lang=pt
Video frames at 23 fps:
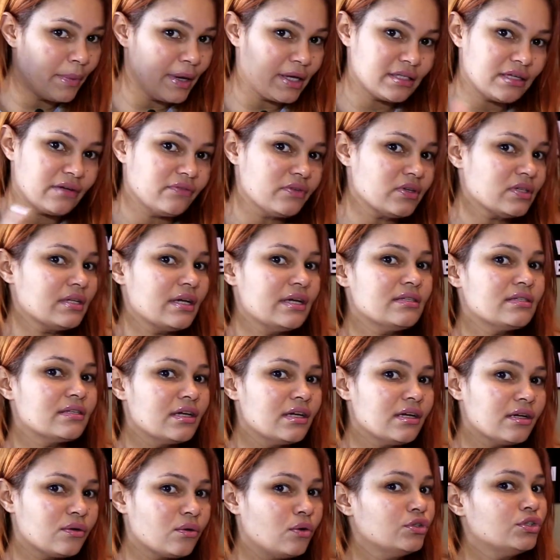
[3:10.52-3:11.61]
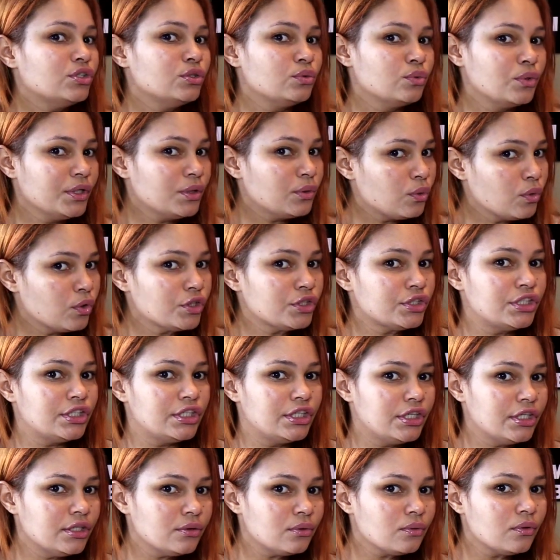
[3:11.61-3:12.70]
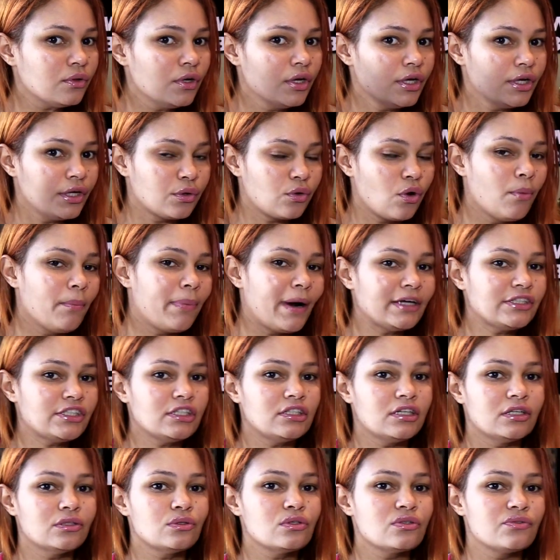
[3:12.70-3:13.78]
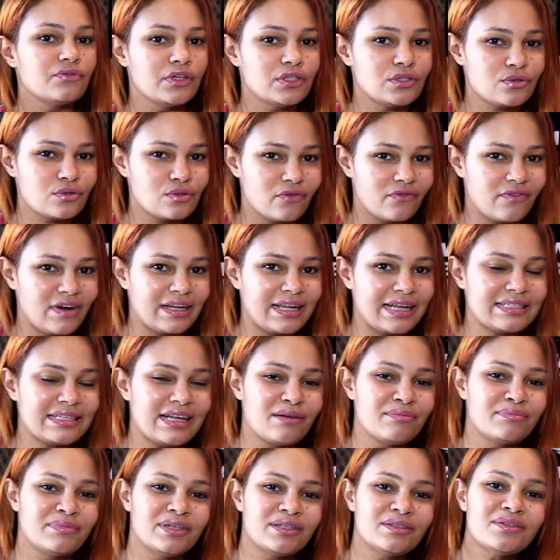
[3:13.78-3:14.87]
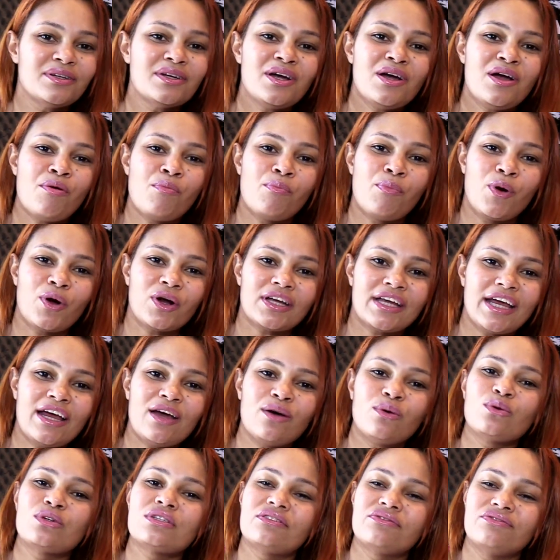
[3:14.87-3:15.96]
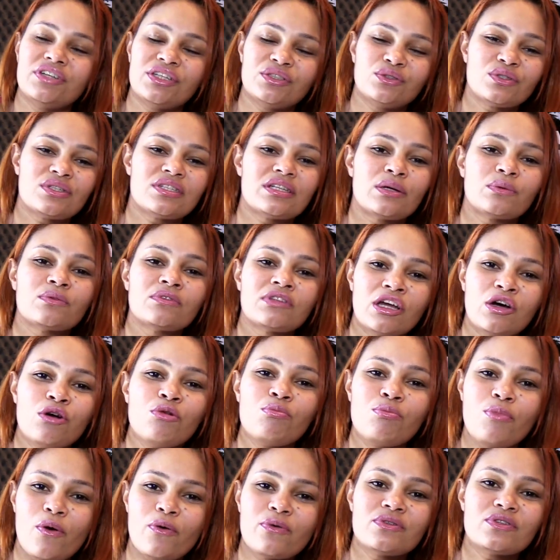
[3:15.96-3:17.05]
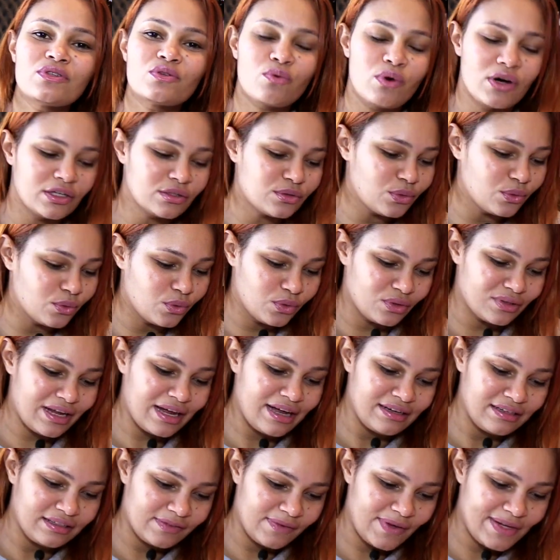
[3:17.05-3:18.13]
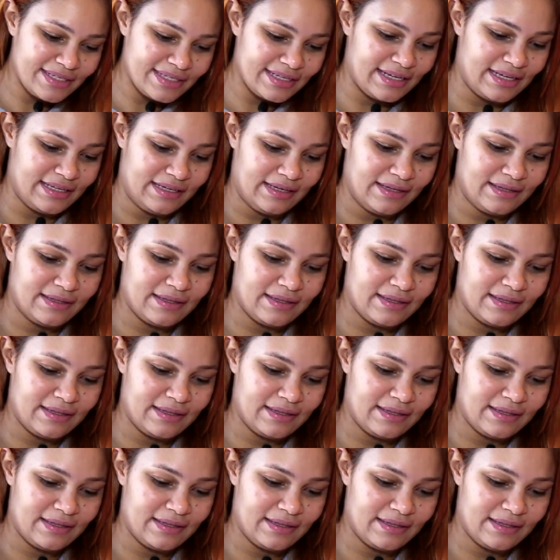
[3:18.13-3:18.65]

Peço a vocês que continuem curtindo e compartilhando os vídeos do Vai Lá Sabido, porque os vídeos são tão bons quanto o narrando a cena.